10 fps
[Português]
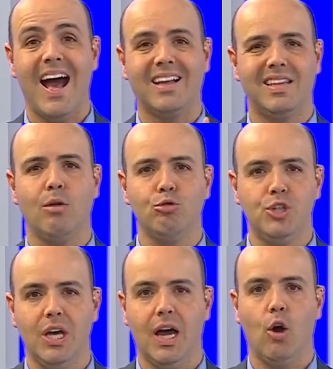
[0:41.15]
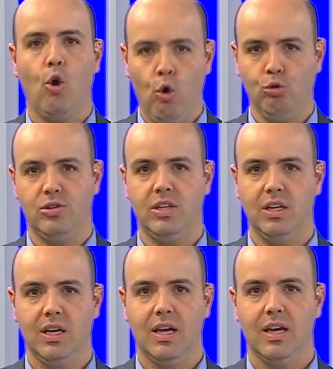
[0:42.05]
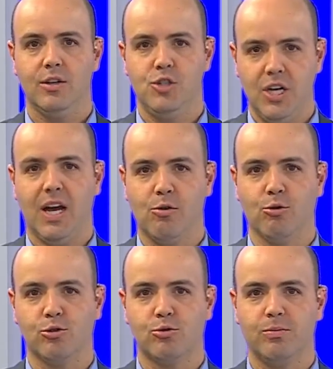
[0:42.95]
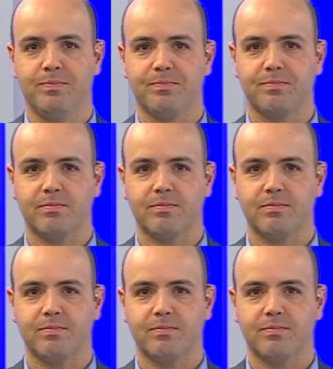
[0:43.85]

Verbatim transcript: até o dia 11 de agosto.